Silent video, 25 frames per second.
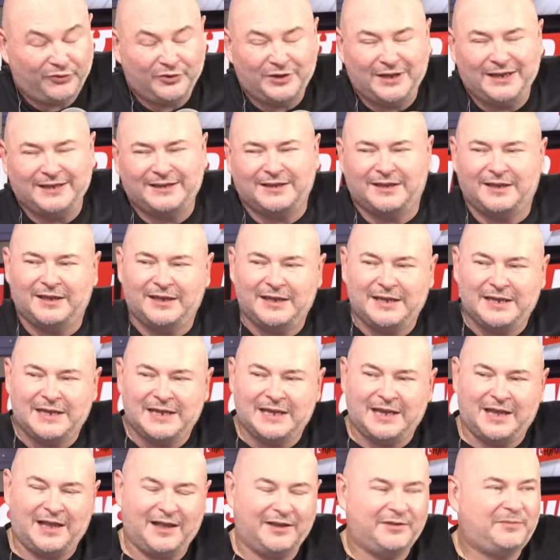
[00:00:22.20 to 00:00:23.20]
Fenêtre
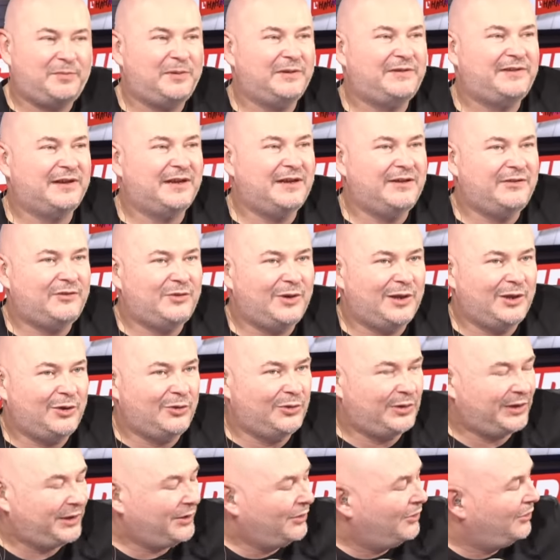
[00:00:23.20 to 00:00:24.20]
un spécialiste de la
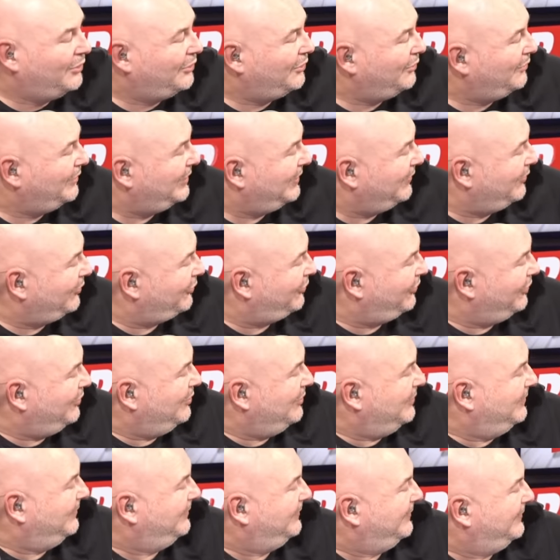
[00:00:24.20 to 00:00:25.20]
gaudriole que nous avons chez
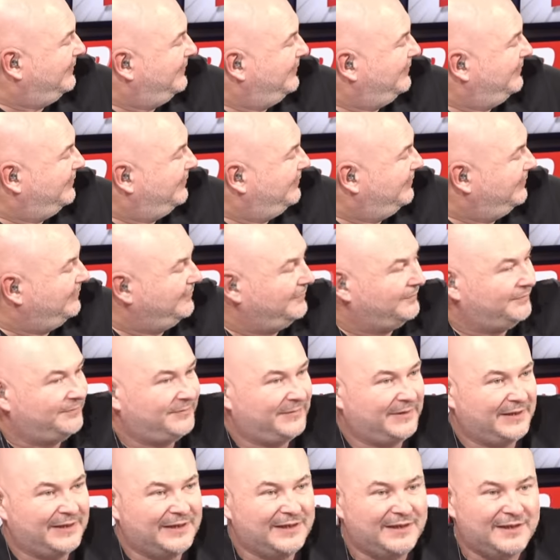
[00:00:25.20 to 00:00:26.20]
nous. Oui, on essaye.
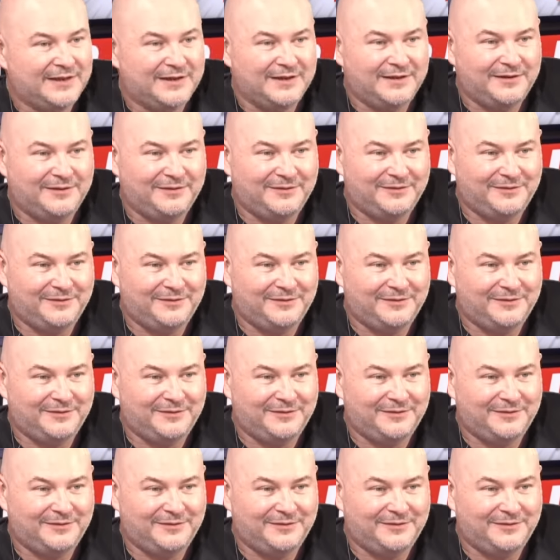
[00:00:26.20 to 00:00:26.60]
Alors, vous